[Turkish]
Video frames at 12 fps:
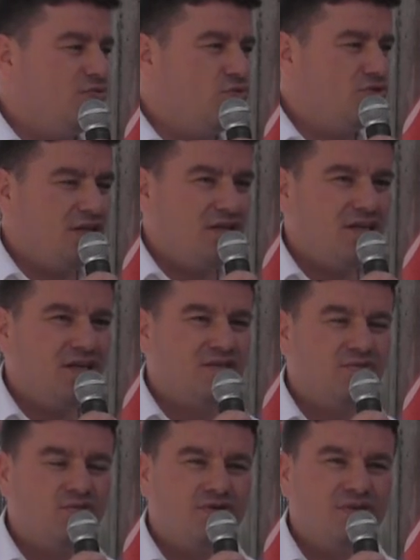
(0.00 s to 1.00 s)
150'ye yakın
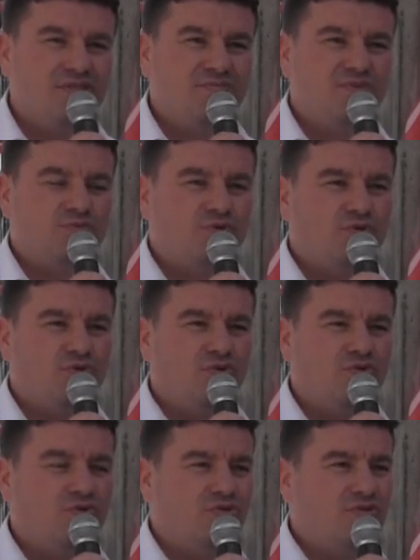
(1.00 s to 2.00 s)
öğrencimiz burada
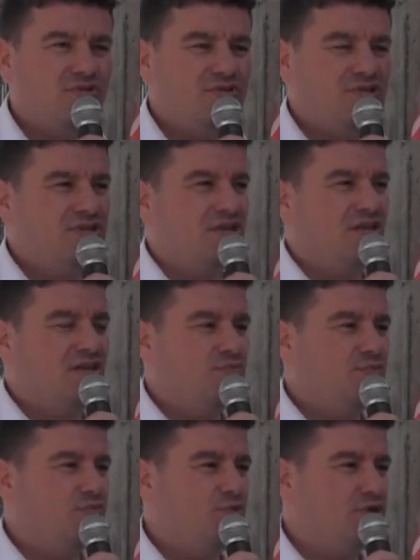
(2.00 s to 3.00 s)
okuyor. İnşallah
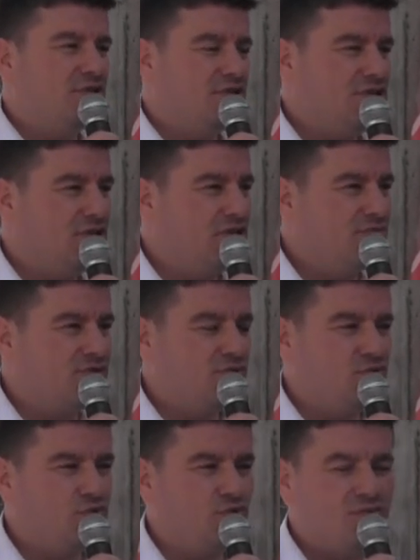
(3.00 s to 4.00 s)
bu müesseselerimizin,
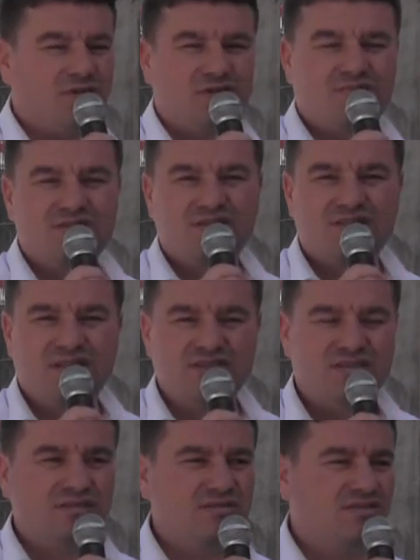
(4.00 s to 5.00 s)
kurumlarımızın
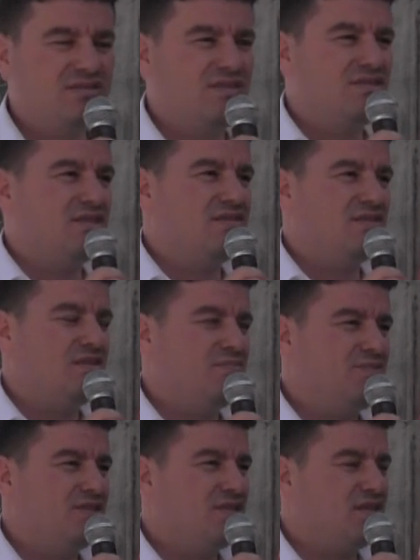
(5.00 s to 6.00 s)
sayısı sizlerin de
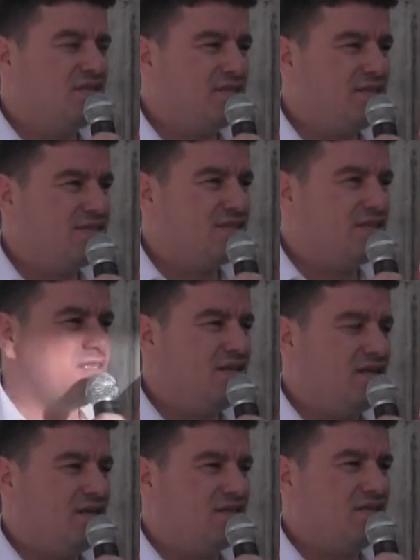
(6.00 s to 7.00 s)
bizlerin de desteğiyle
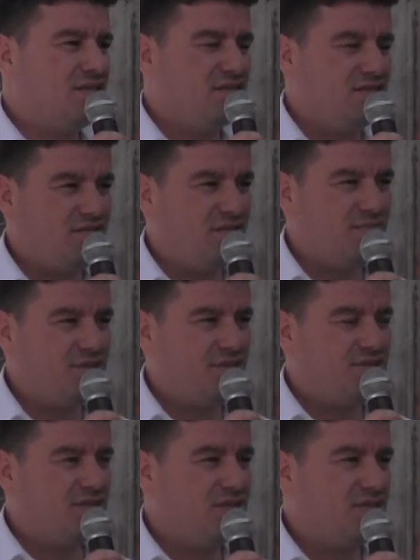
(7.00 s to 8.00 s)
artarak devam
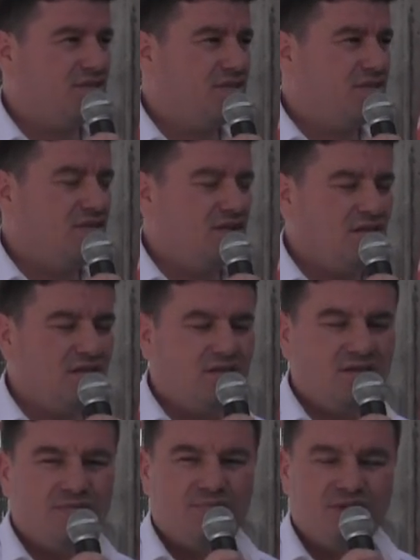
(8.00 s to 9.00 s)
edecek.
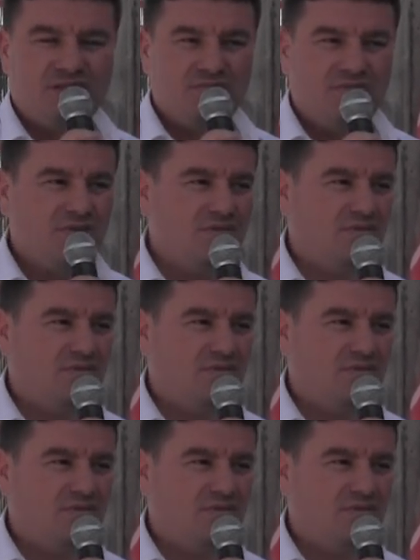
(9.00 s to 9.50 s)
Ben